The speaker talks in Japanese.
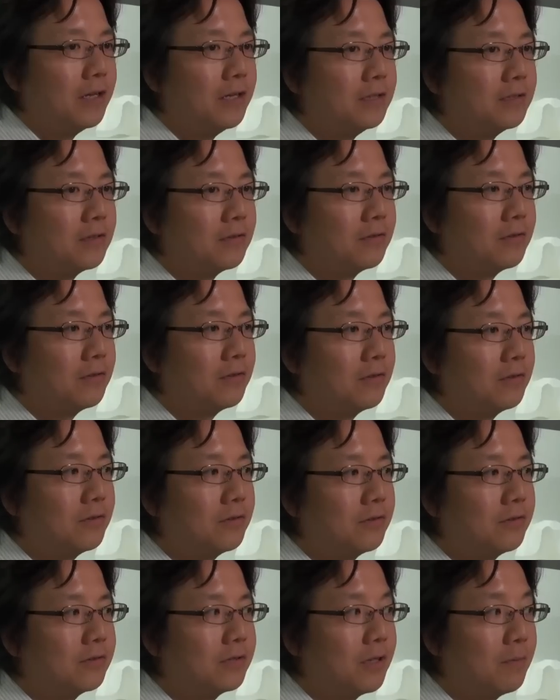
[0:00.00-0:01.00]
そ
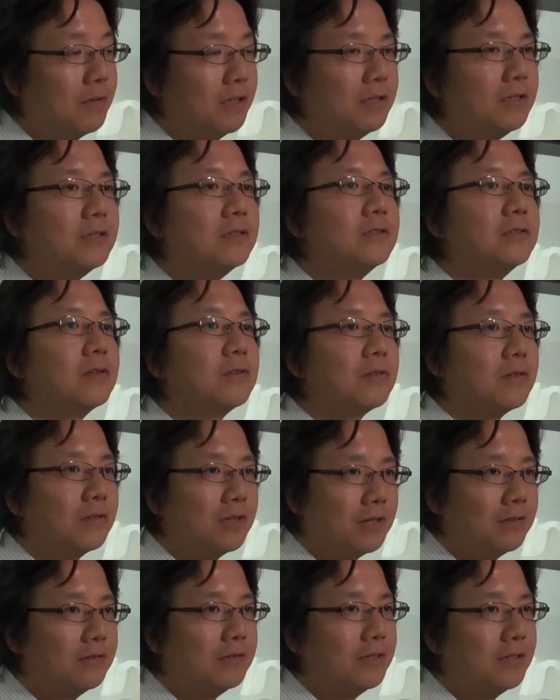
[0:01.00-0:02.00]
のために必要と
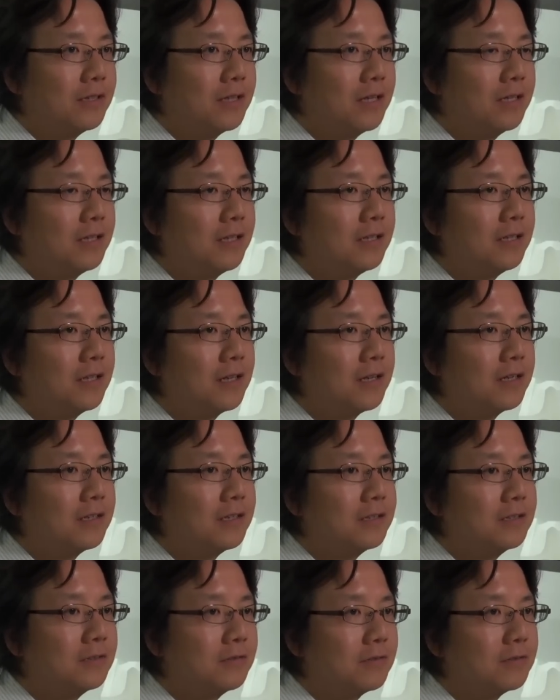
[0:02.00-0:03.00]
なる立体的な
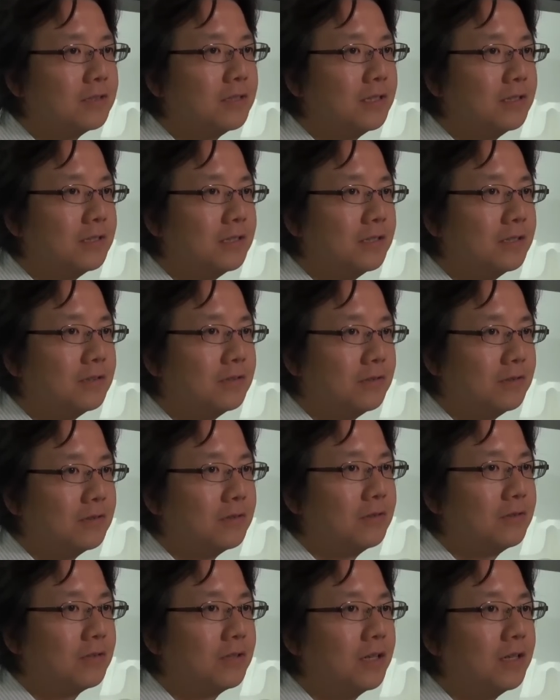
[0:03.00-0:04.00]
形を生成する
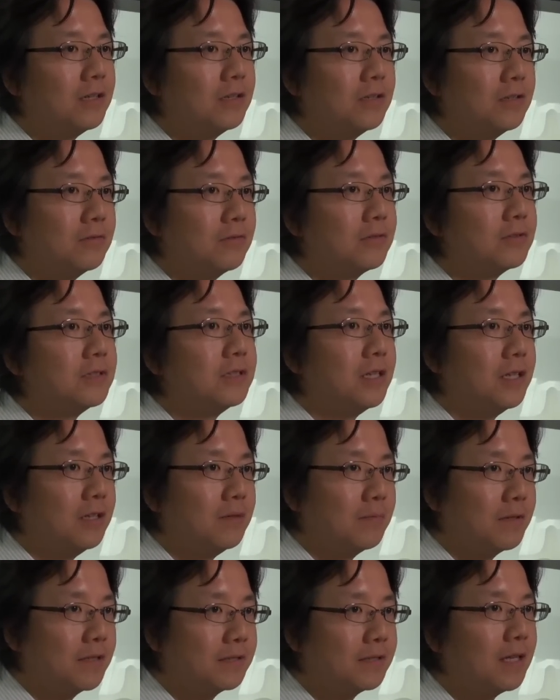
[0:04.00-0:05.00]
という研究をして
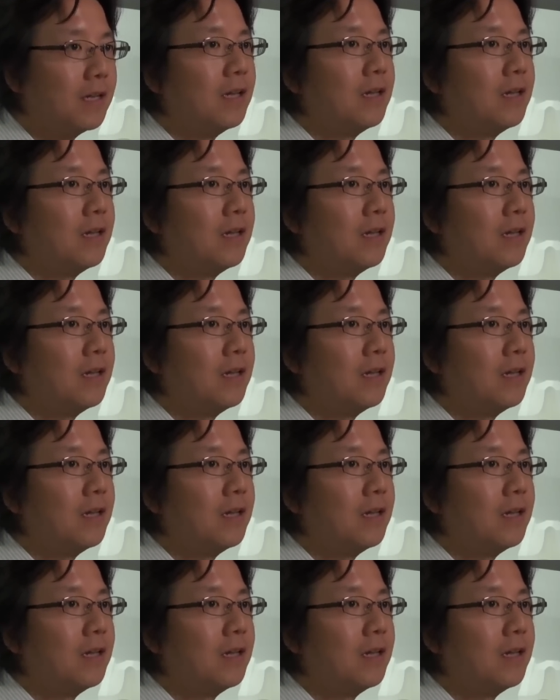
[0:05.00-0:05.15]
います